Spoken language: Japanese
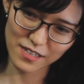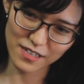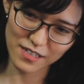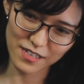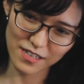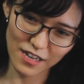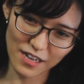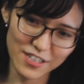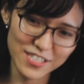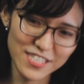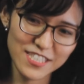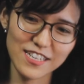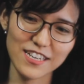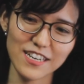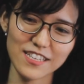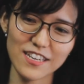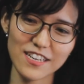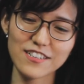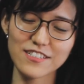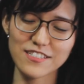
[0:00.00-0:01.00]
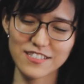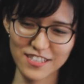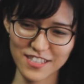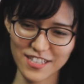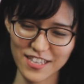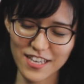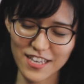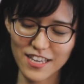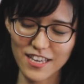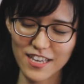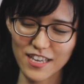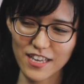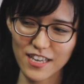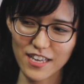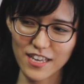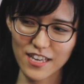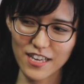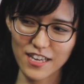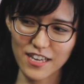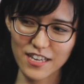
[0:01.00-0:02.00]
う、確信がなくって、
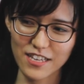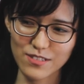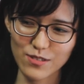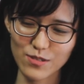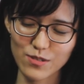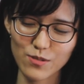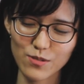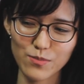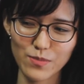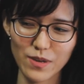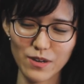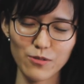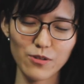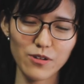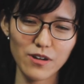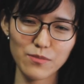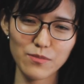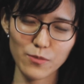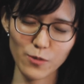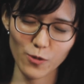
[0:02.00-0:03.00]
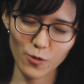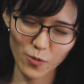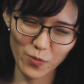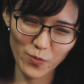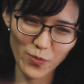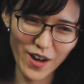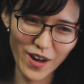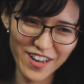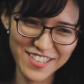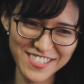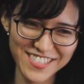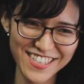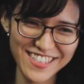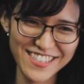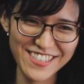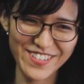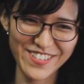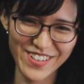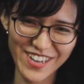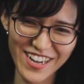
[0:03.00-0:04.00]
その、まあ5、
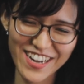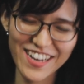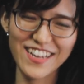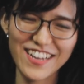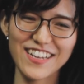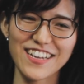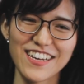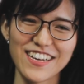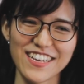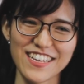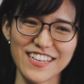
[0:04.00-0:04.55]
5%が